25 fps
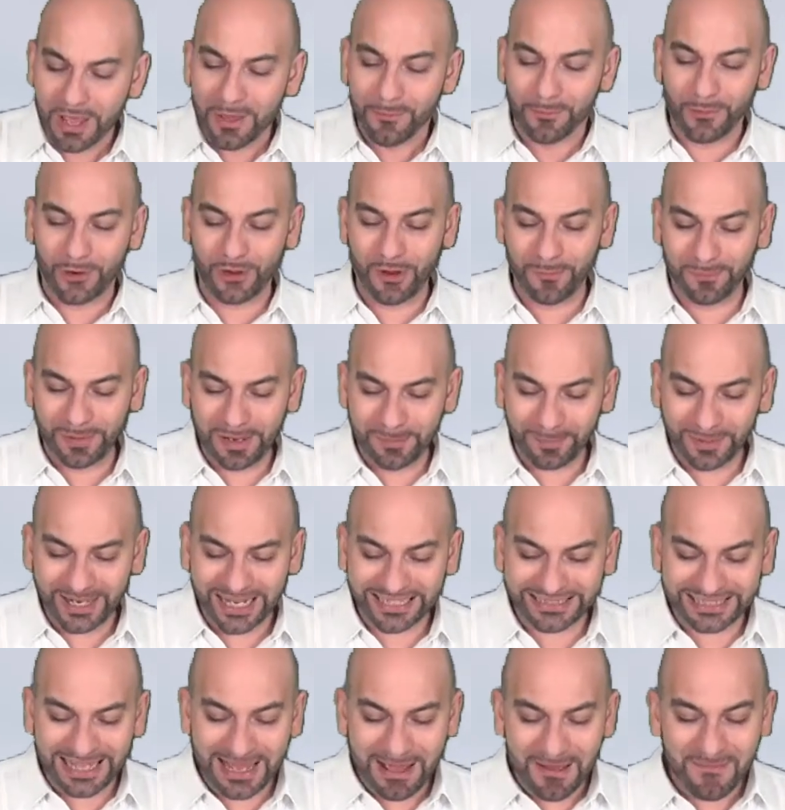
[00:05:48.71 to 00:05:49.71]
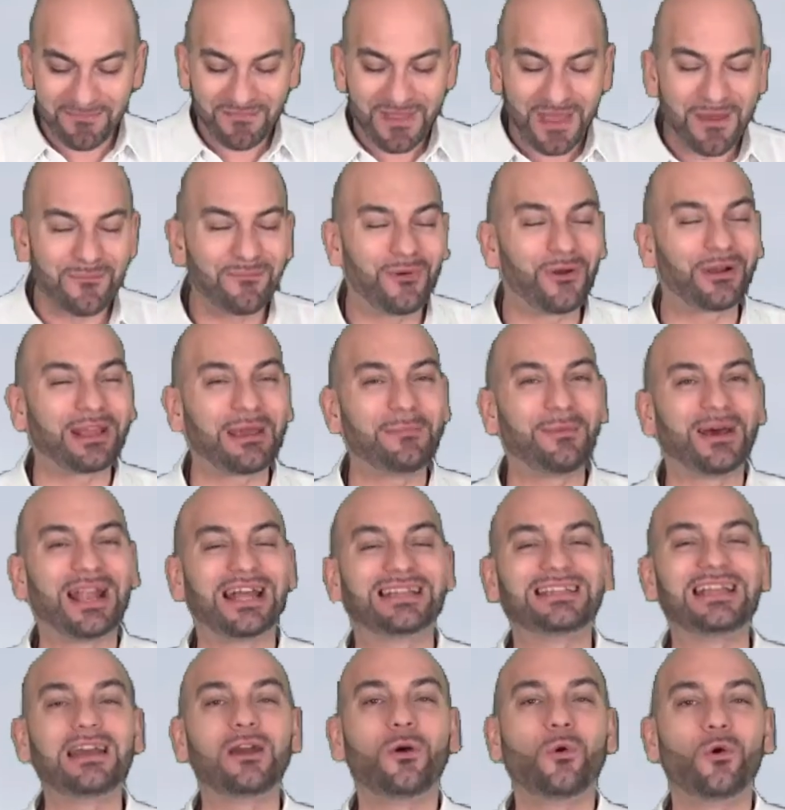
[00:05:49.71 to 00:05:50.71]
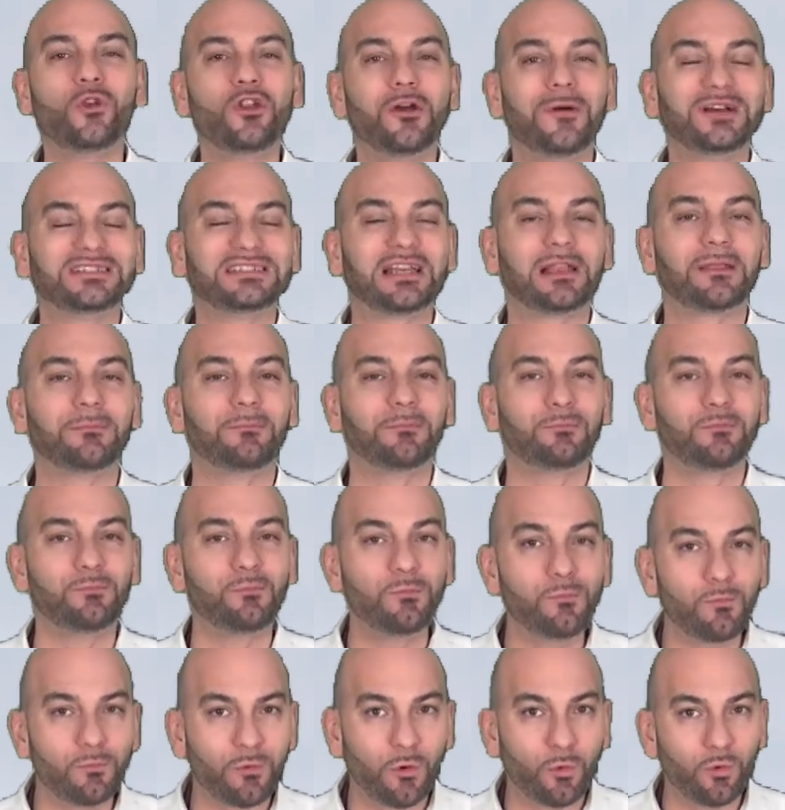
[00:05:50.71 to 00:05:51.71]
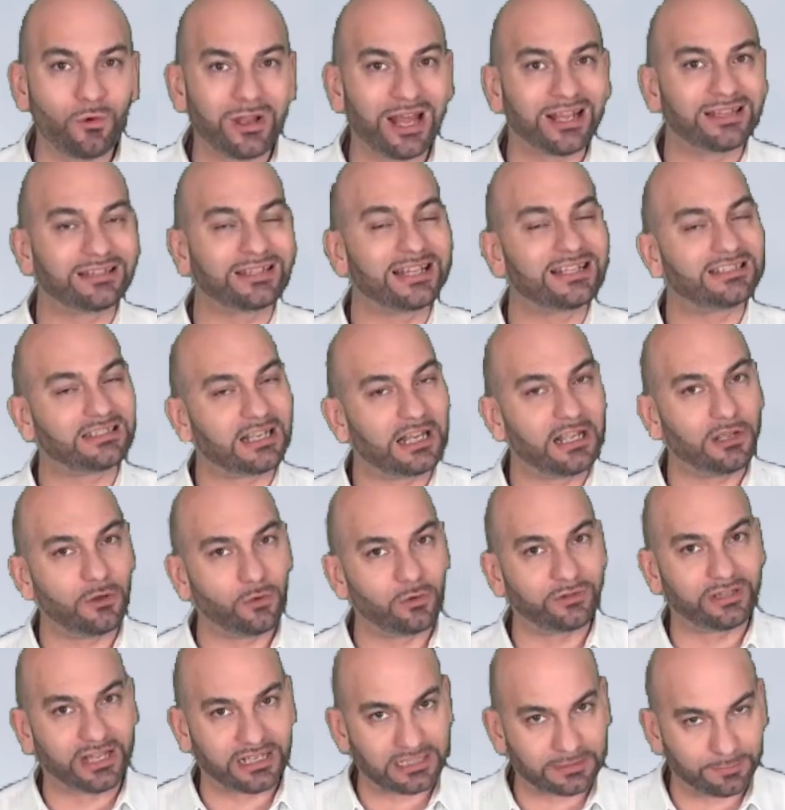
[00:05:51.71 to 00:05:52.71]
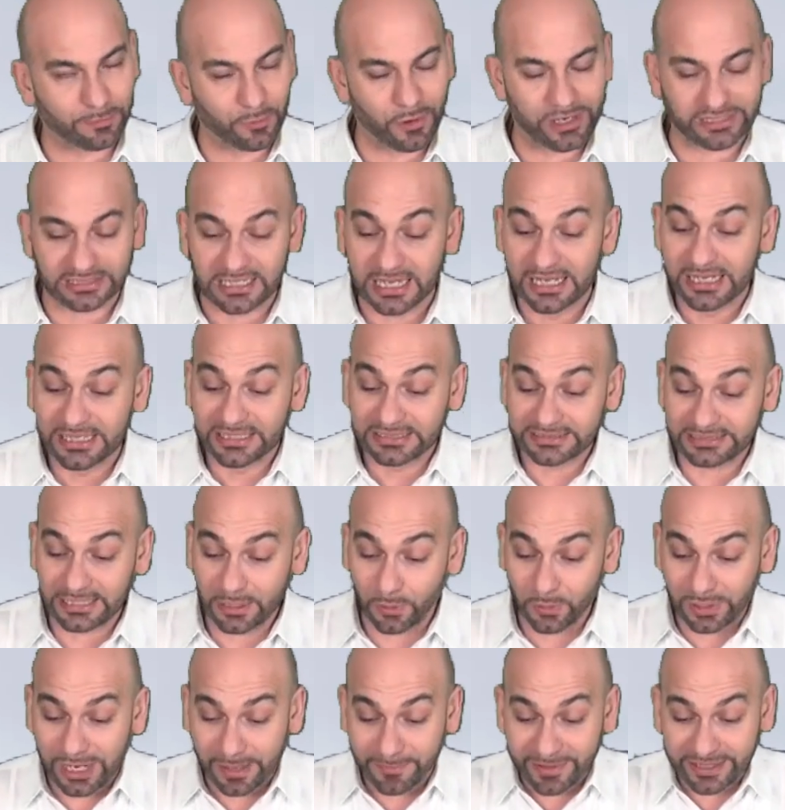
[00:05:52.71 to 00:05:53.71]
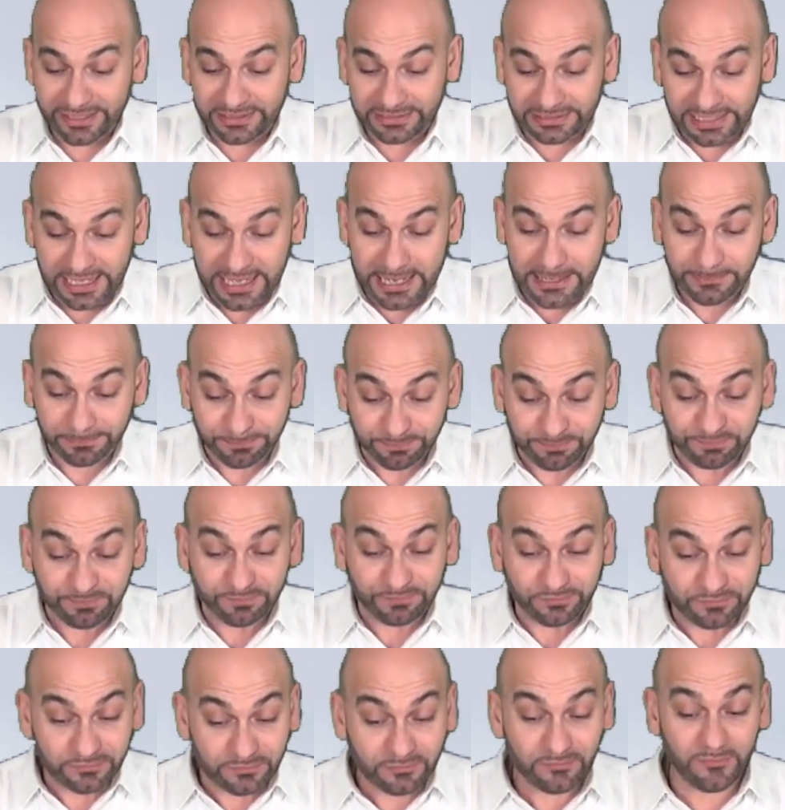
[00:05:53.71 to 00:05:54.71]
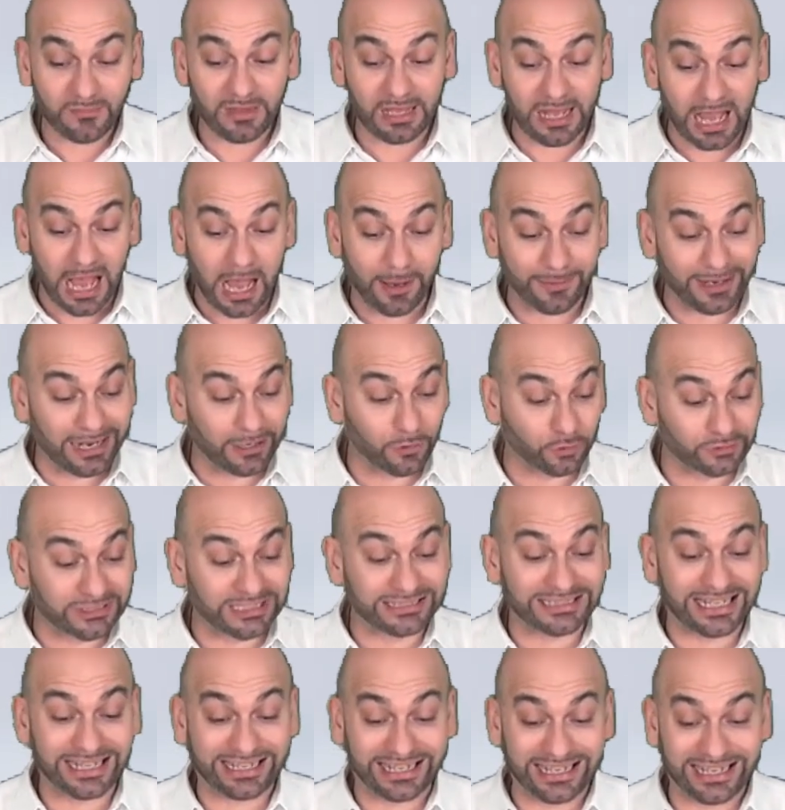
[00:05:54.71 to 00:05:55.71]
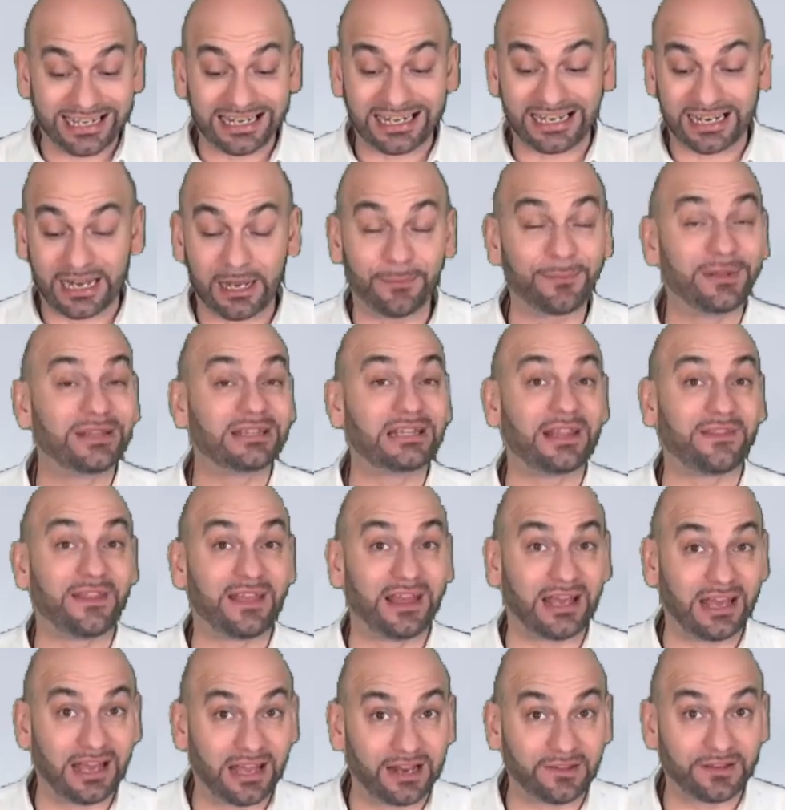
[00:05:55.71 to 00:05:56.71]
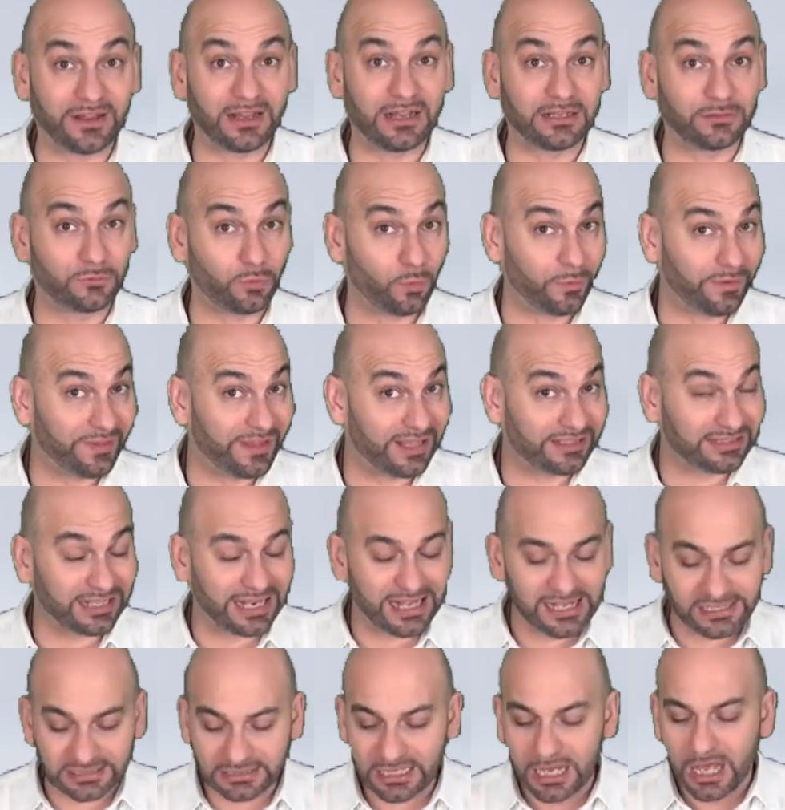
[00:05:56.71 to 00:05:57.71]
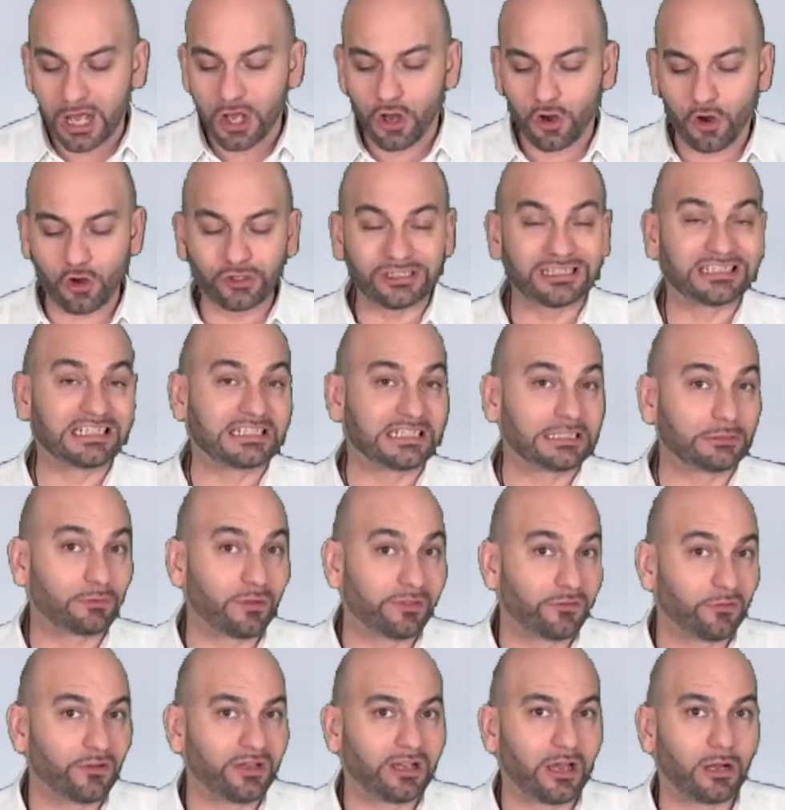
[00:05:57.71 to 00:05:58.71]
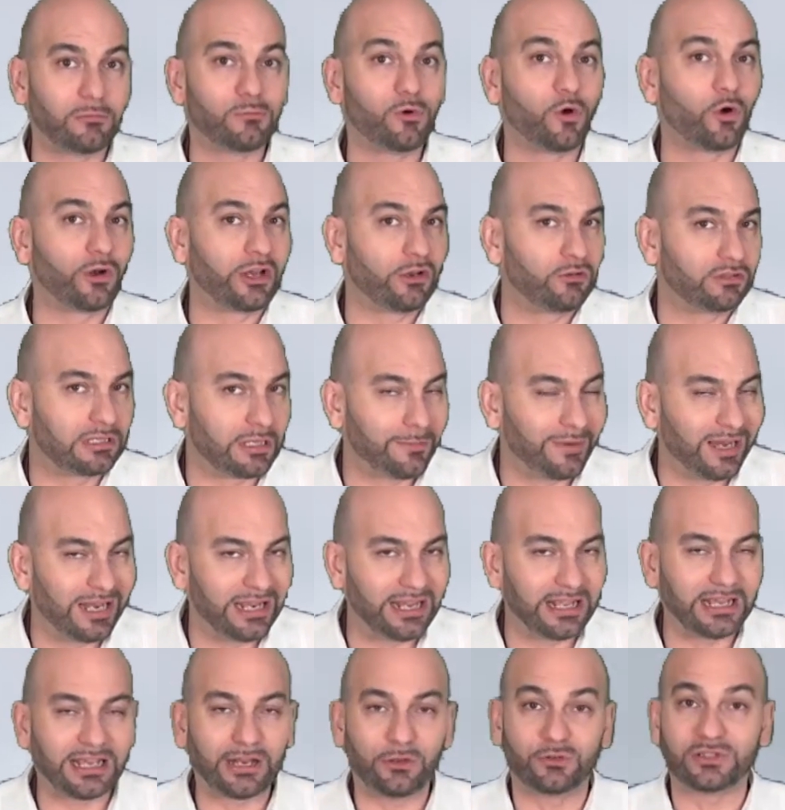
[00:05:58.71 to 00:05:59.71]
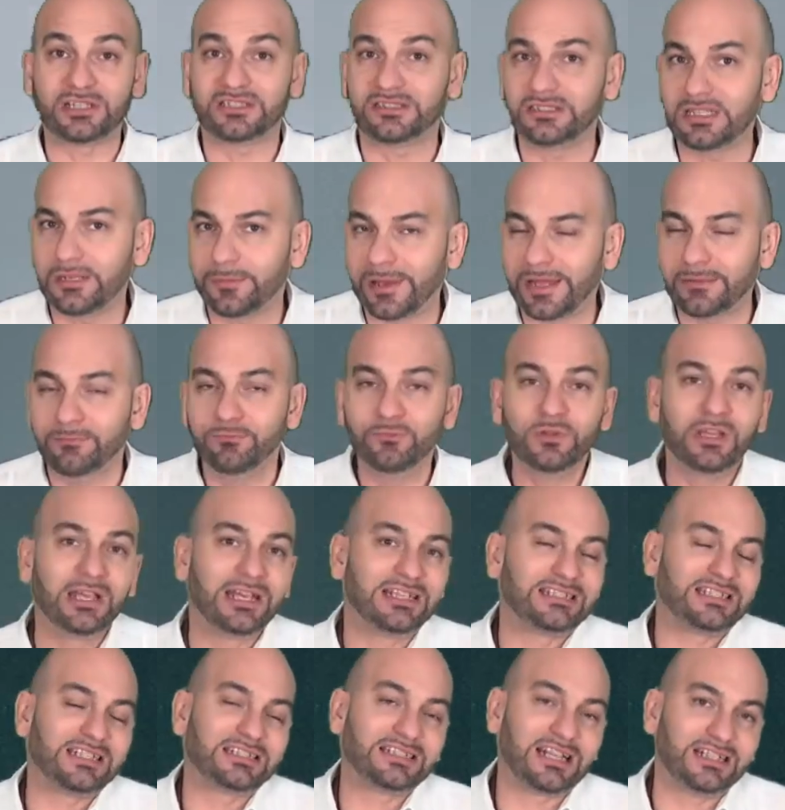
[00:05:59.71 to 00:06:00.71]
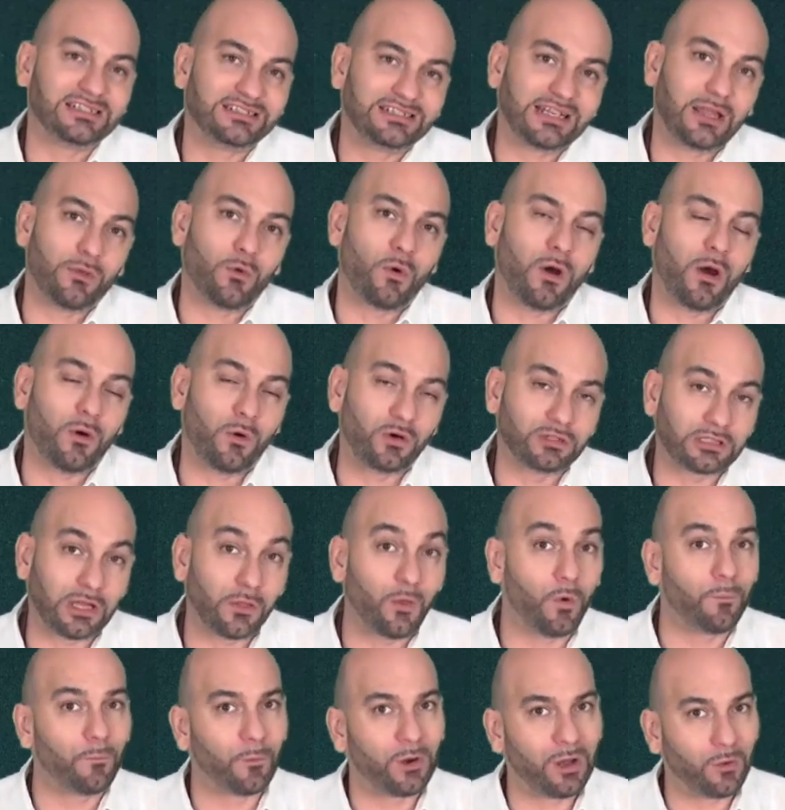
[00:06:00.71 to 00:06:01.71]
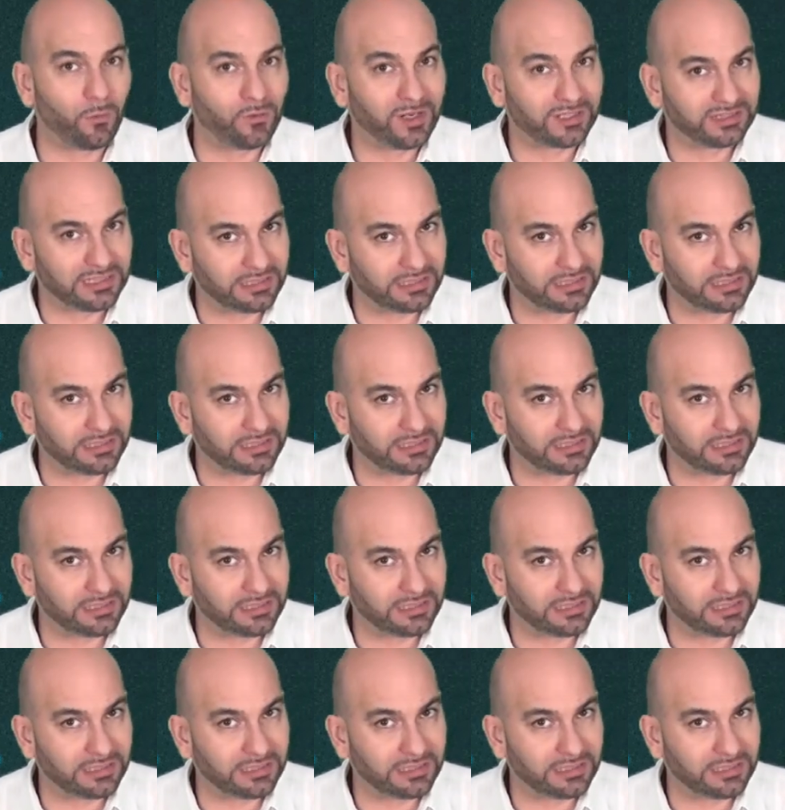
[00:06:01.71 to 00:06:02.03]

Bueno, prepárate porque para ti julio va a ser un antes y un después. Seguramente Habrá cosas que quieras realmente dejar en tu vida atrás, cosas y situaciones que a lo mejor ya no te valen, que no te sirven, que estás cansado o agotado por alguna